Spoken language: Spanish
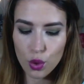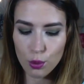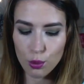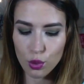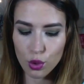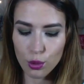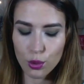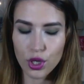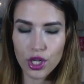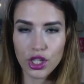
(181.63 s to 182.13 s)

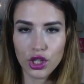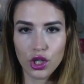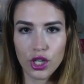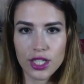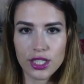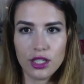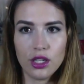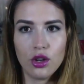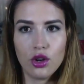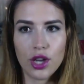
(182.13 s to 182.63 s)
muy bonito,
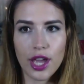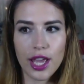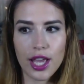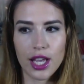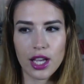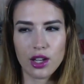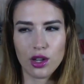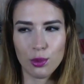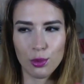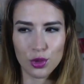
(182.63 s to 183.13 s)
les digo que
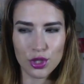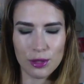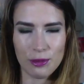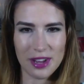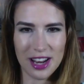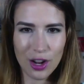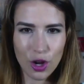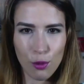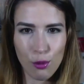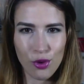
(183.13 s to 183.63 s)
como se
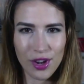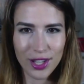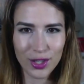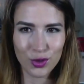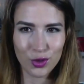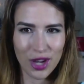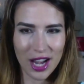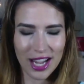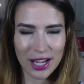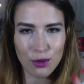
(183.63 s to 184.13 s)
mira como
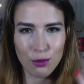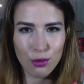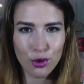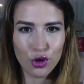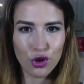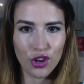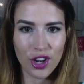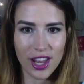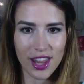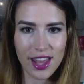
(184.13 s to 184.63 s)
natural y un
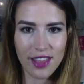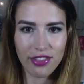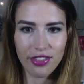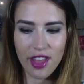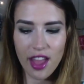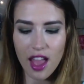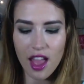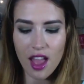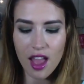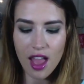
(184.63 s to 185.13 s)
poco
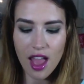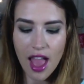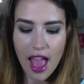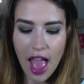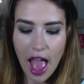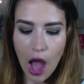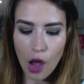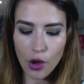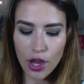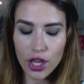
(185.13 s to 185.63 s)
radiante,
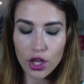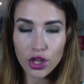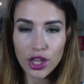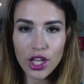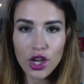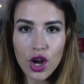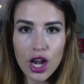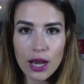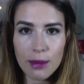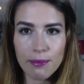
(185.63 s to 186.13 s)
aunque yo
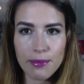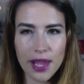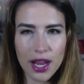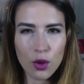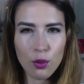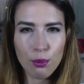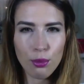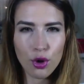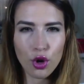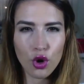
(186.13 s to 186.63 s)
tengo la piel
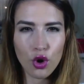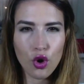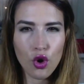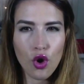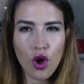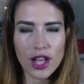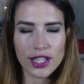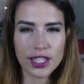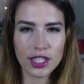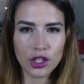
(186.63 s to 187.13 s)
un
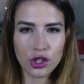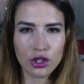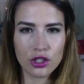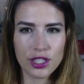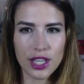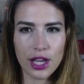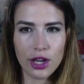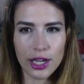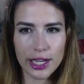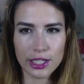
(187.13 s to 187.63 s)
poco
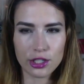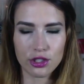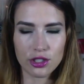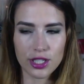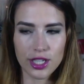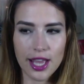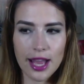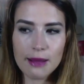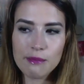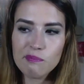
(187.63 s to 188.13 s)
aceitosa,
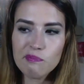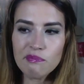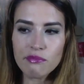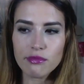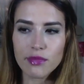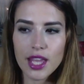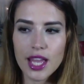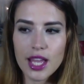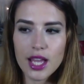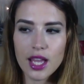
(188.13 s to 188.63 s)
grasosilla,
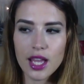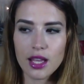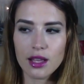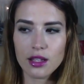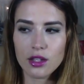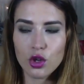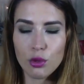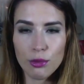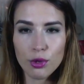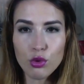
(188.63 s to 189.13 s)
eh,
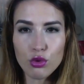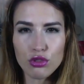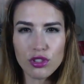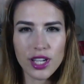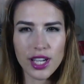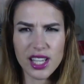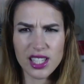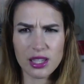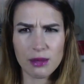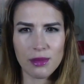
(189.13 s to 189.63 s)
no me
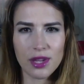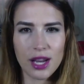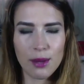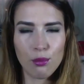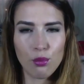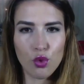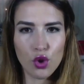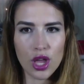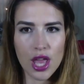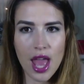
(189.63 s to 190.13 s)
gusta que se mire
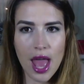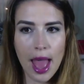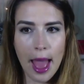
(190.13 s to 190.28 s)
muy